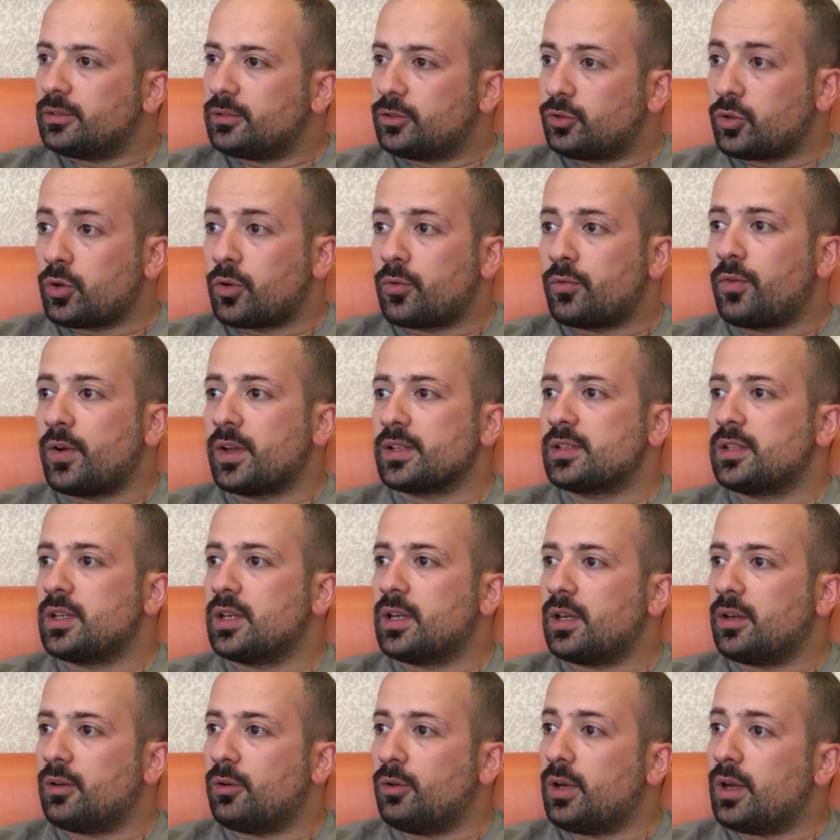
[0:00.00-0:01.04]
çok
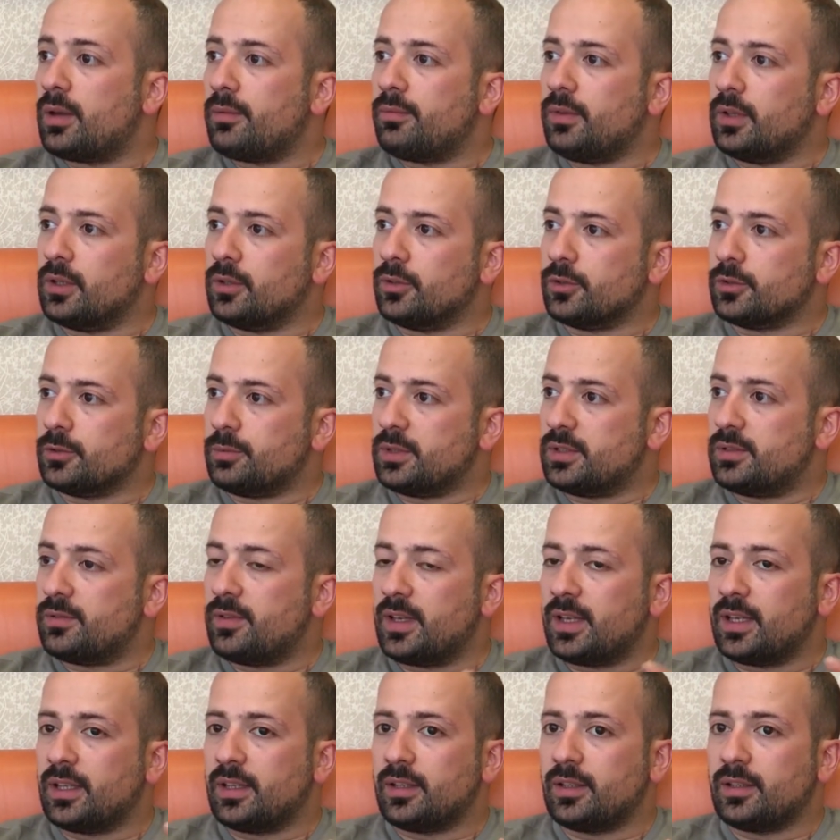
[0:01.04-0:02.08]
fazla önem veriyoruz biz
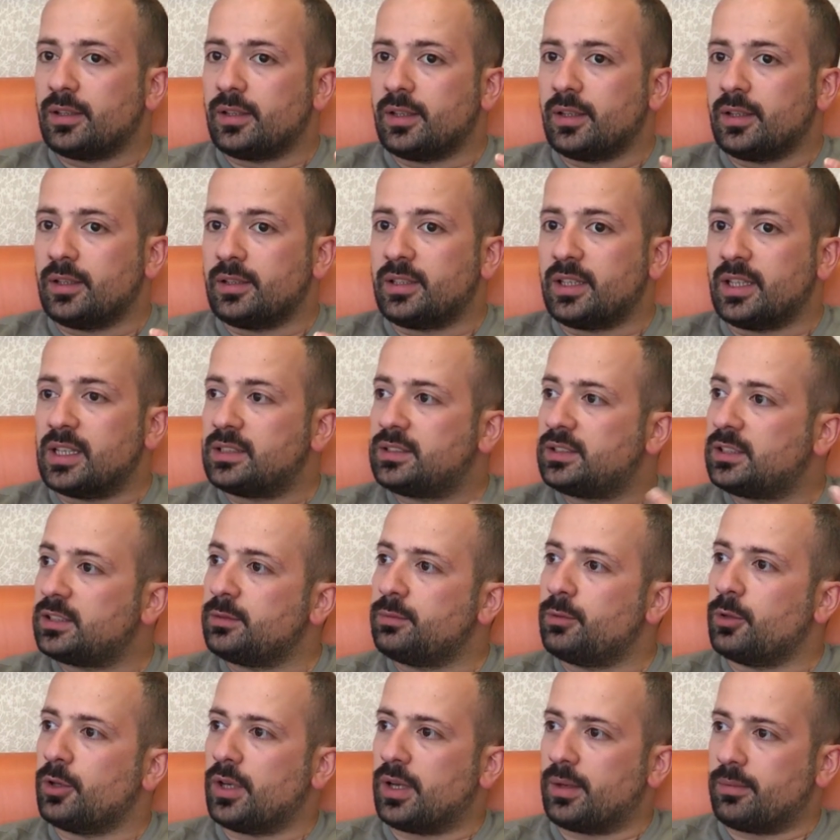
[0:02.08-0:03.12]
ve e,
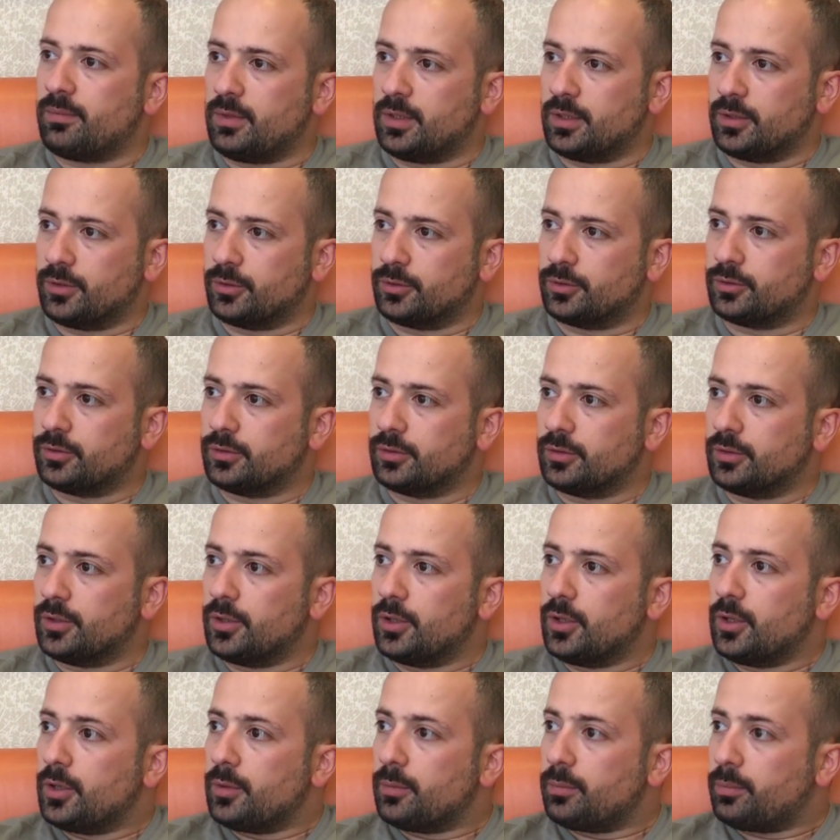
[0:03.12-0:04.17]
gereksiz bir önem veriyoruz
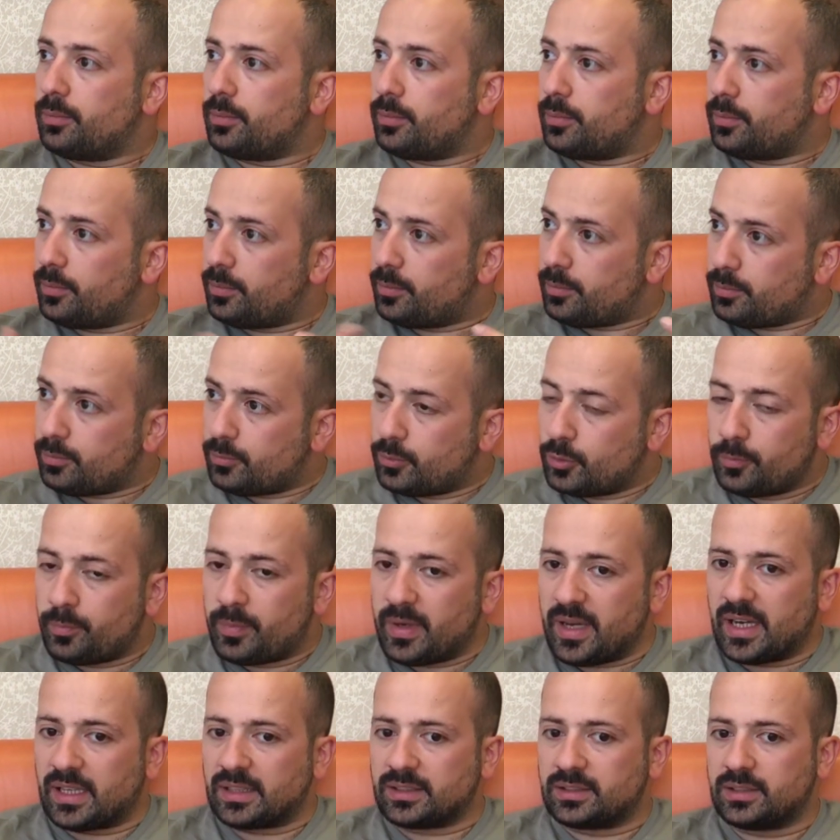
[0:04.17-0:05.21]
bu
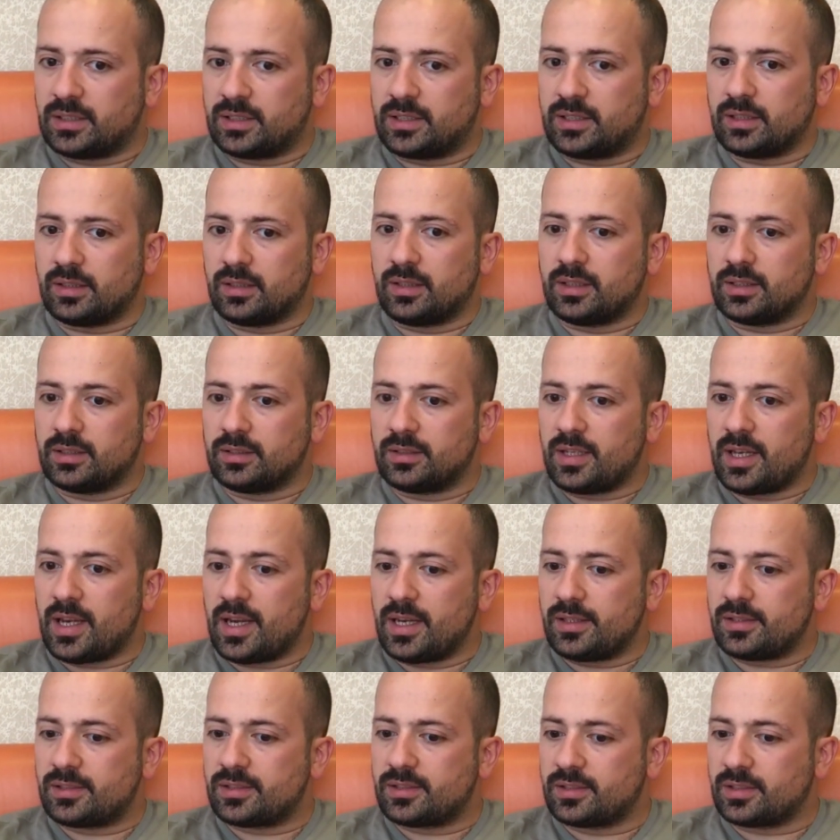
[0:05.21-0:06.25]
beyaz yakalıların
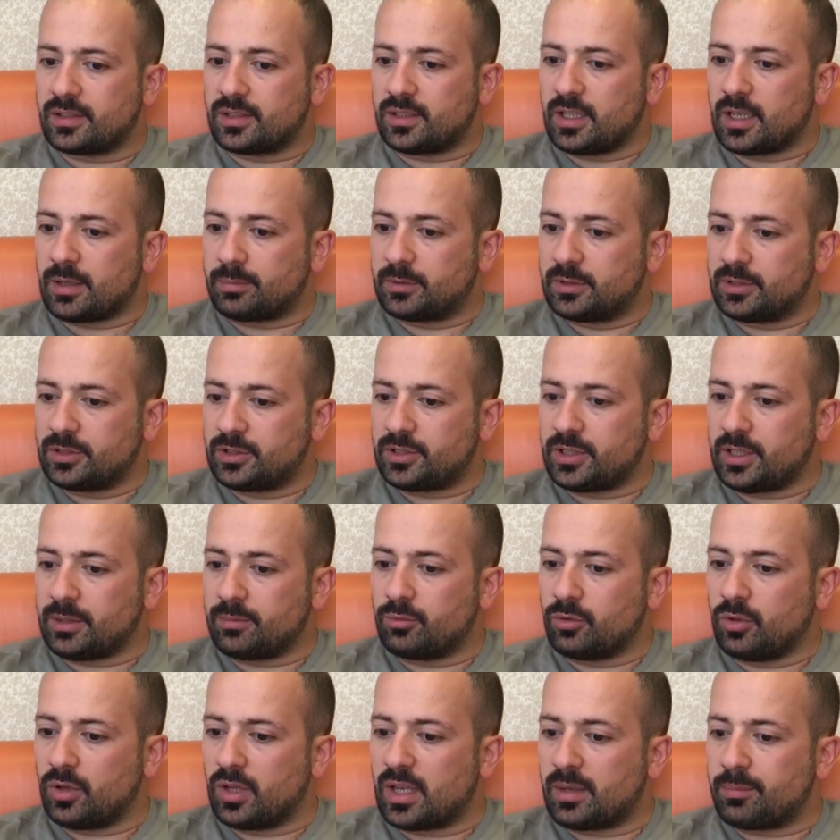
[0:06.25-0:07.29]
en sık yaptığı şey
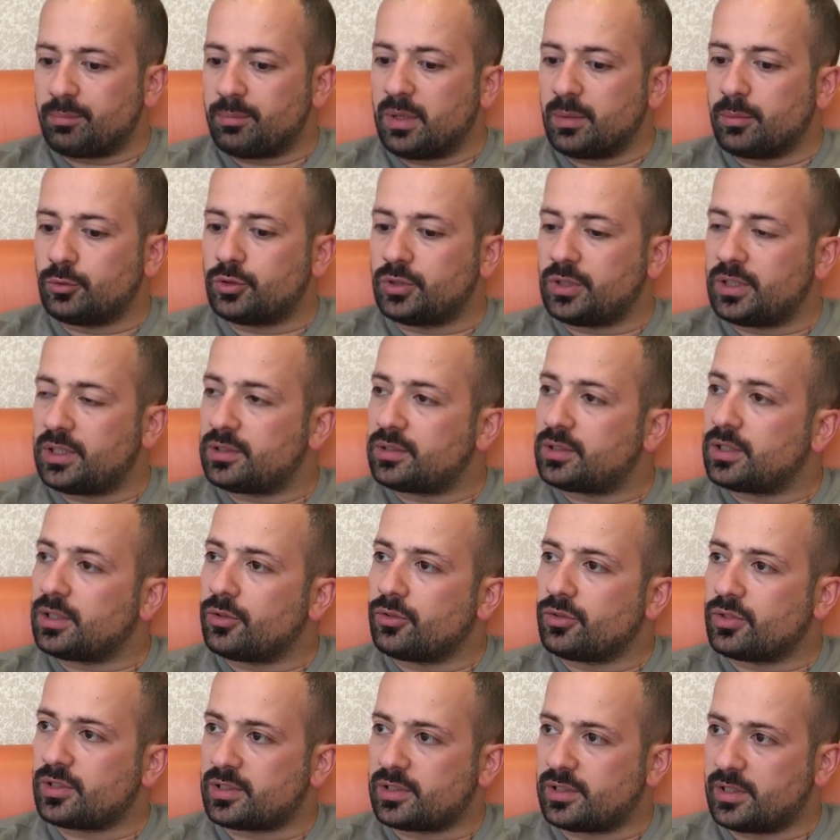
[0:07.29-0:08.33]
bundan bir buçuk iki sene
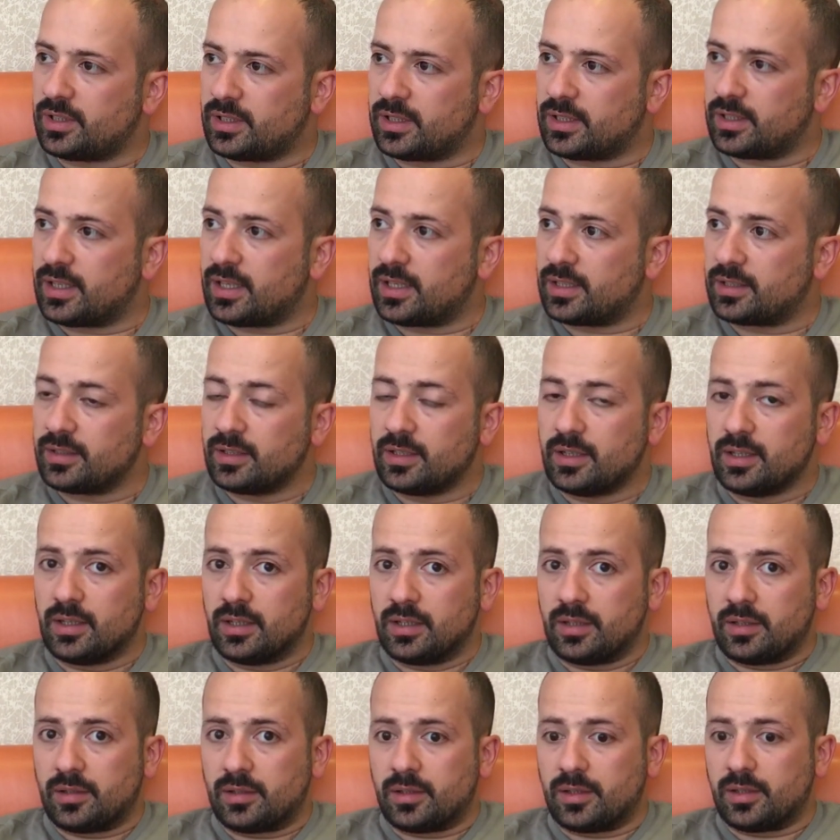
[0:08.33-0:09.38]
öncesine kadar
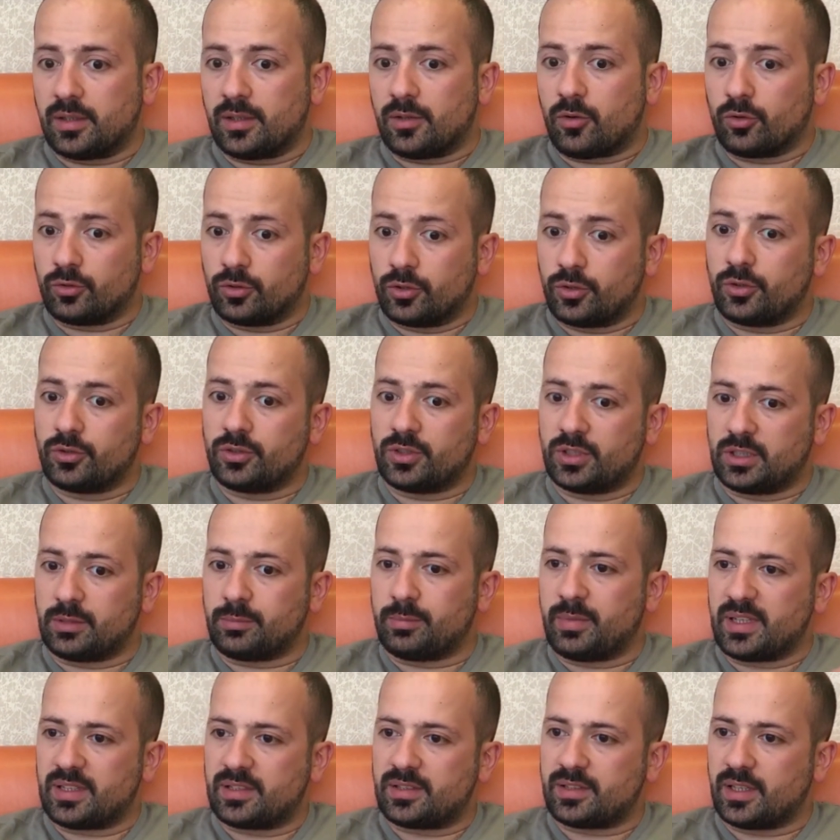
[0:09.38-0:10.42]
e, ondan
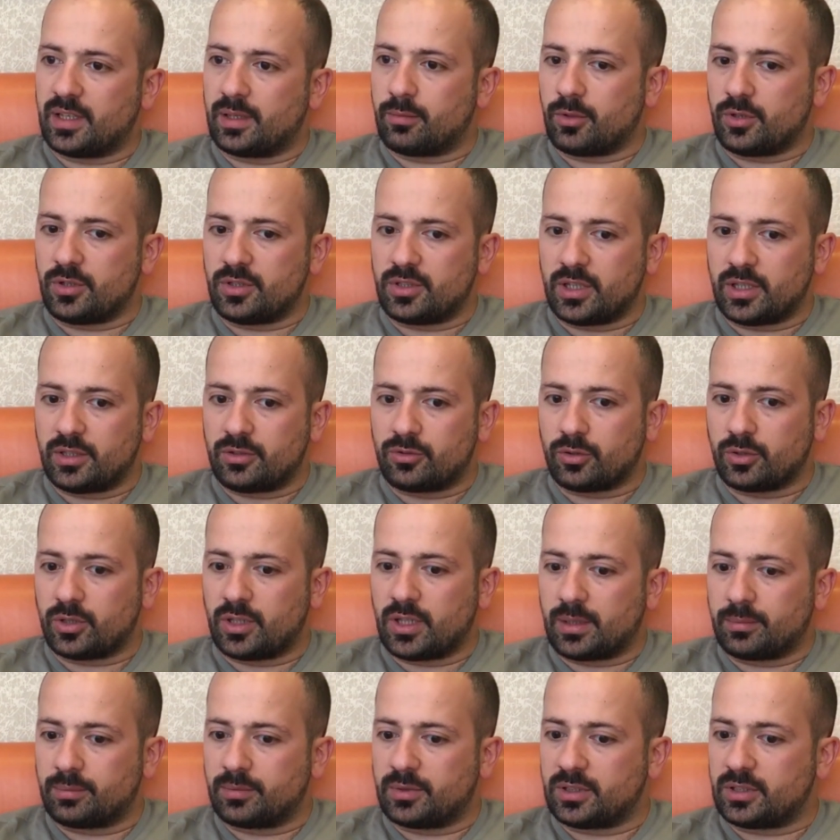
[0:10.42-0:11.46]
önceki beş sene boyunca en çok
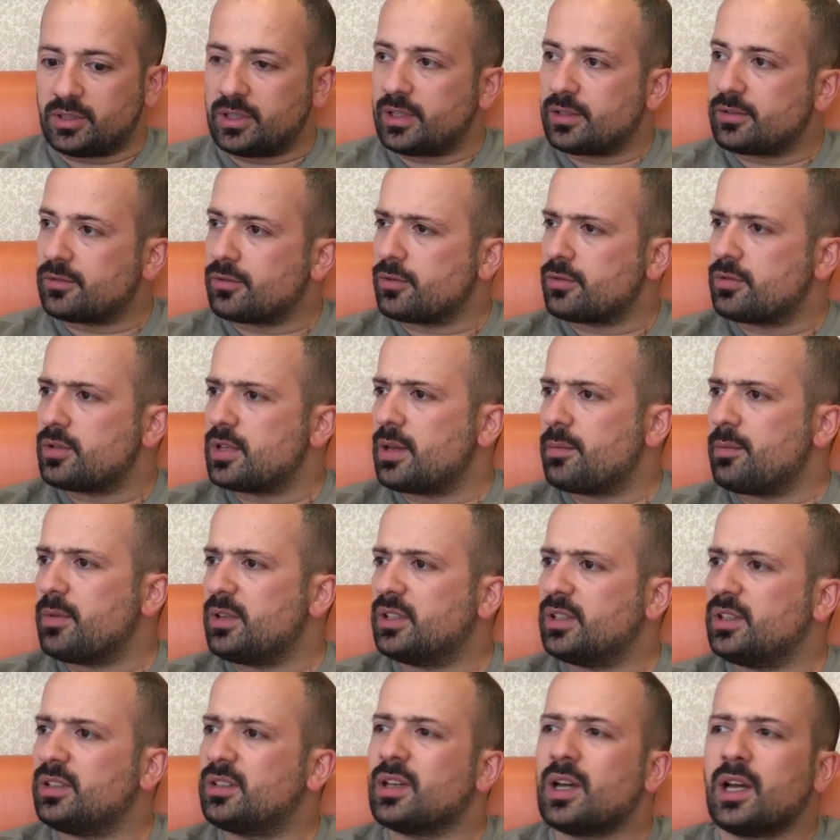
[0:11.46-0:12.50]
yaptığı şey sosyal
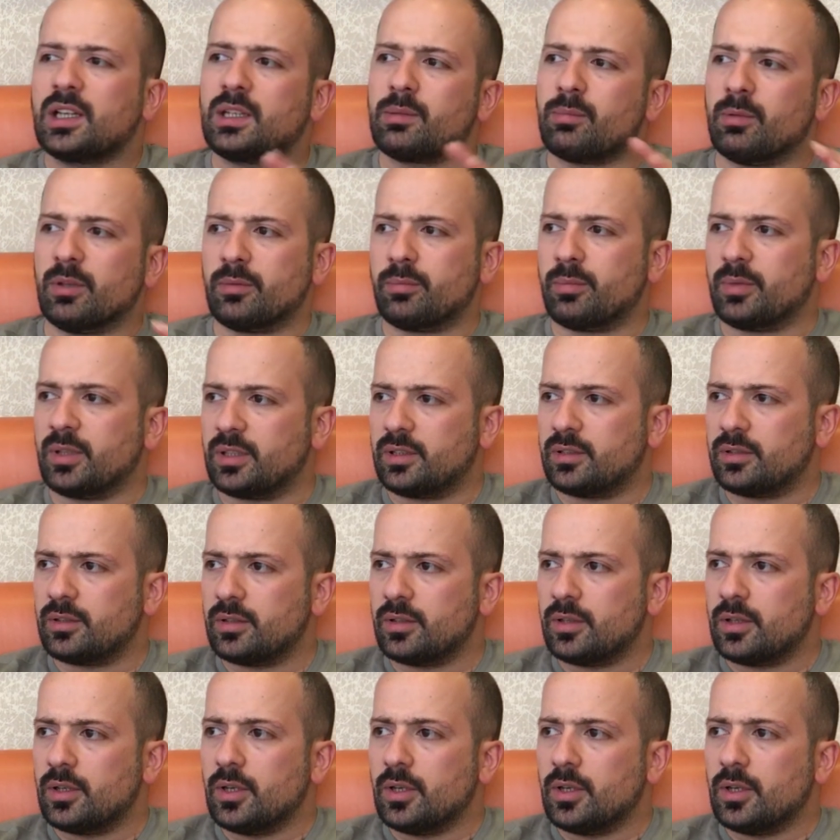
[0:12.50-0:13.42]
medyayı takip etmek.